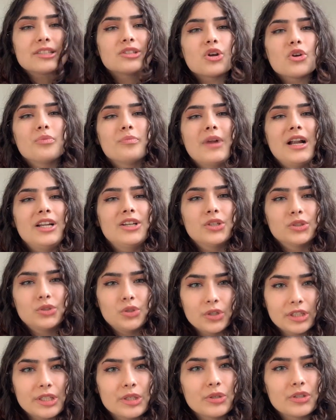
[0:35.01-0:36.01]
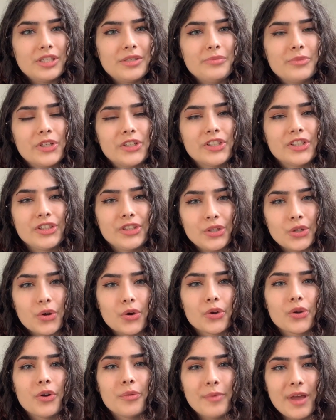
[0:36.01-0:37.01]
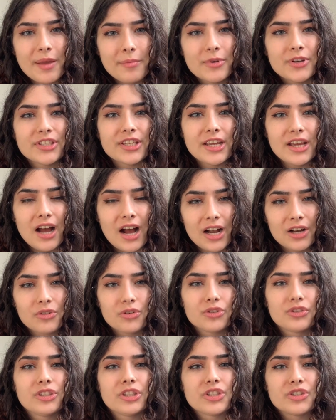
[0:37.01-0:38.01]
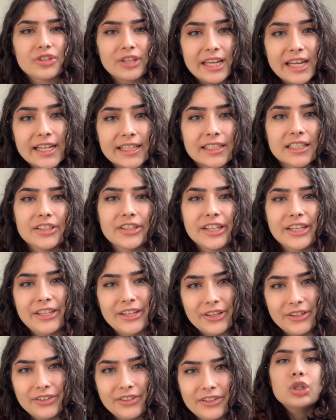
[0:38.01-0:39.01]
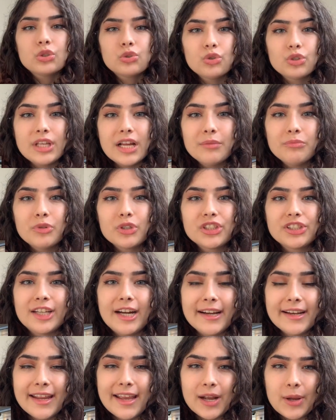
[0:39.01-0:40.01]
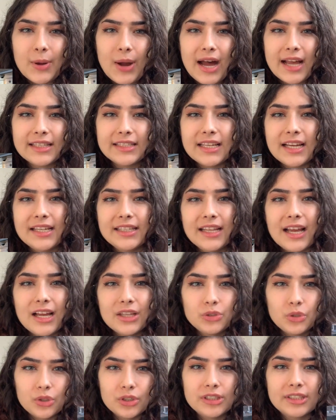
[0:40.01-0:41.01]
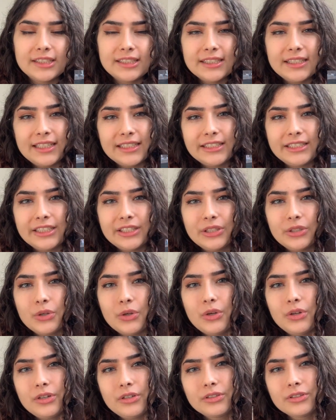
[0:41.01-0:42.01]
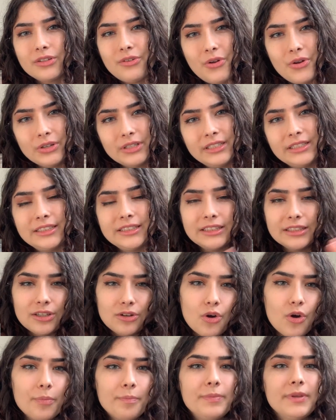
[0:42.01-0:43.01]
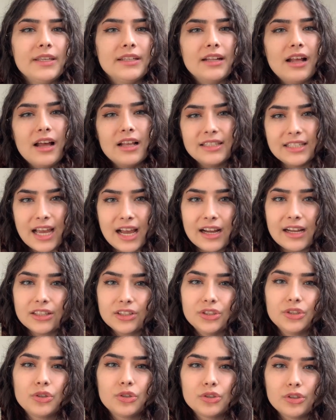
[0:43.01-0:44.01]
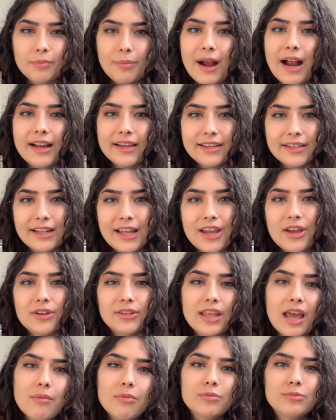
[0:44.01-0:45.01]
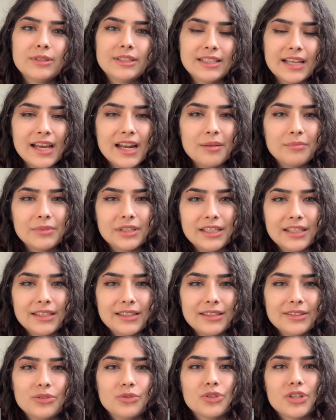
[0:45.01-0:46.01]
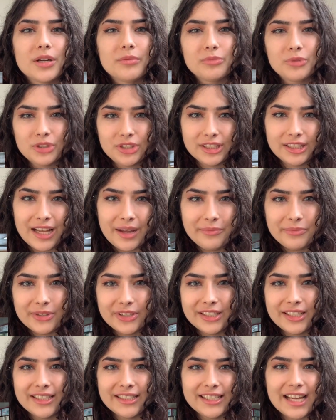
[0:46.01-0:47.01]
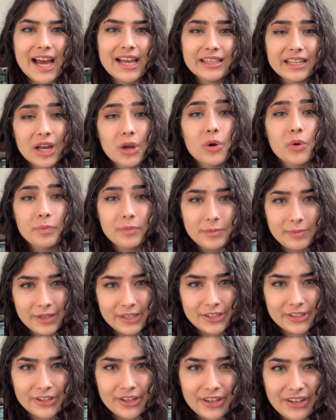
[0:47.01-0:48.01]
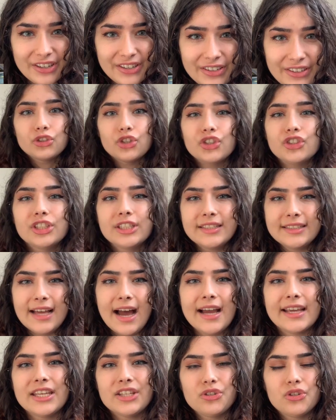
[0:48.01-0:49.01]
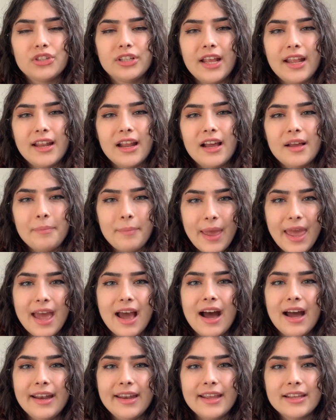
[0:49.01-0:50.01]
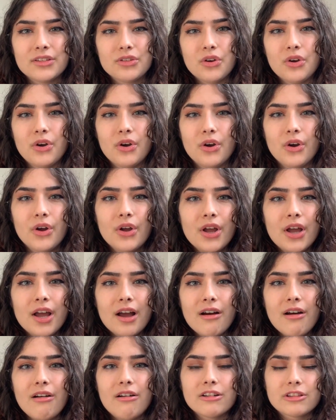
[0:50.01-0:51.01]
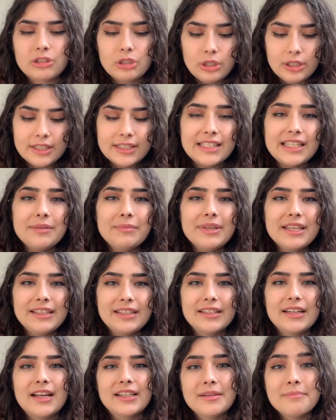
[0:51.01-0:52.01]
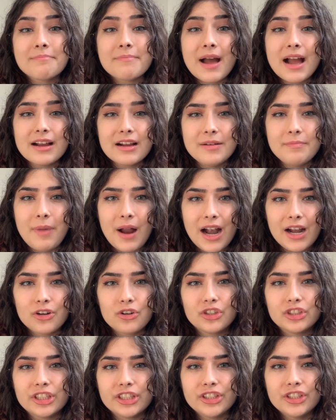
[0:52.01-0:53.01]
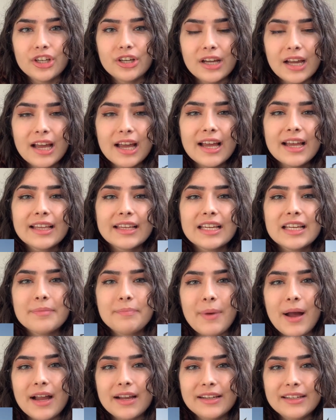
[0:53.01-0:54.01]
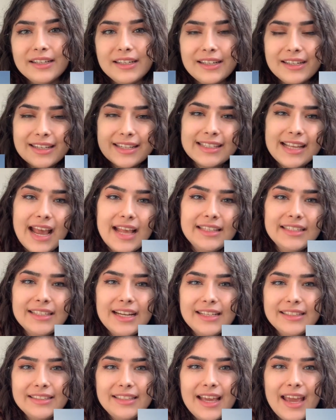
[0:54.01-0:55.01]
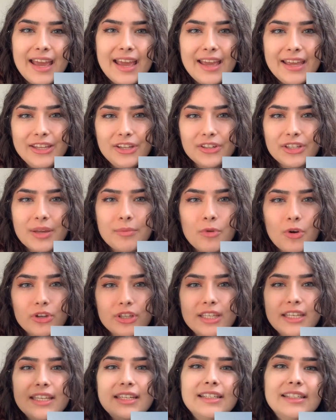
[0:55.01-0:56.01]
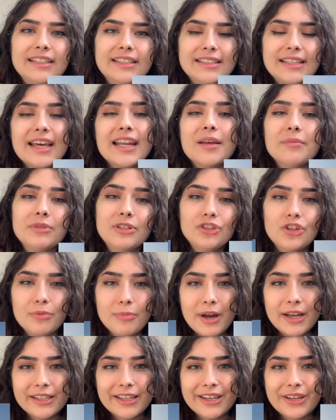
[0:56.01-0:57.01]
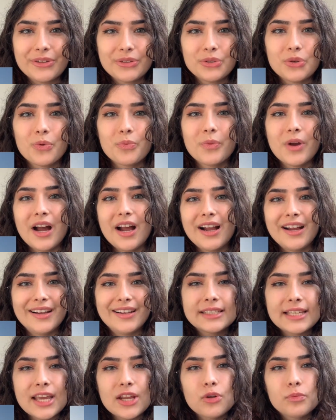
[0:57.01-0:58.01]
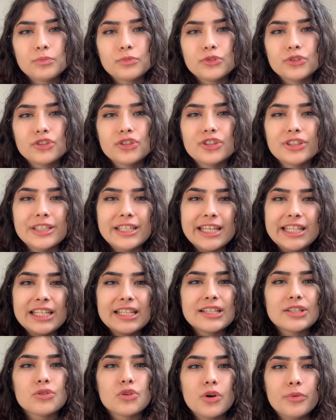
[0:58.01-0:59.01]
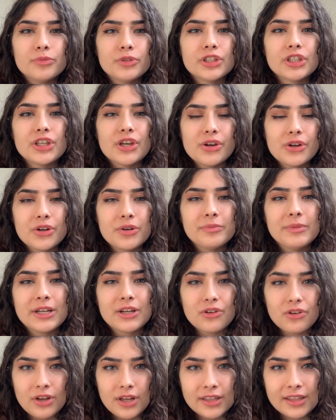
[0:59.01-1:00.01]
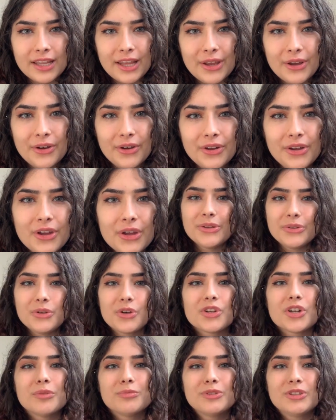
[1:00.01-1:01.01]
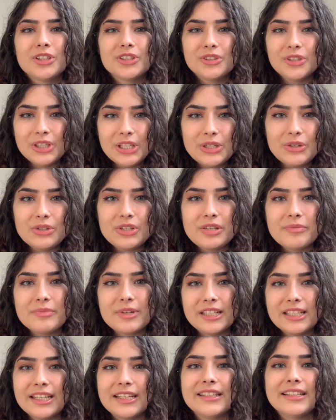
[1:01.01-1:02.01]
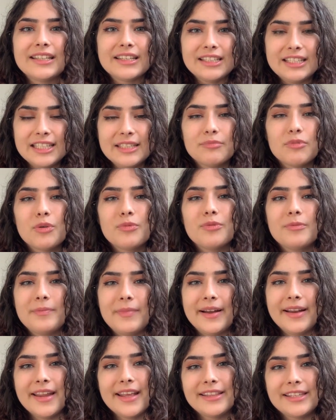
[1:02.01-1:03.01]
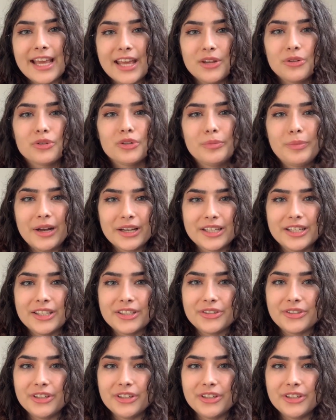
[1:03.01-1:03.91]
정말로 터키 오시면은 경험해보셔야 할 것들 중 1등이에요. 수산버스 안에 과자나 도스트 같은 거 혹은 커피나 차 같은 것도 팔긴 해요 대부분 사람들은 수산버스 타면은 차나 커피 마셔요. 또는 가기 전에나 배 안에서 어떤 시미트라는 빵을 팔거든요그 빵을 새들한테 이렇게 먹히는 사람들도 많아요. 정말 새롭고 잊을 수 없는 경험일 것 같아요. 여러분도 터키 오시면은 15분 만에 대륙을 바뀔 수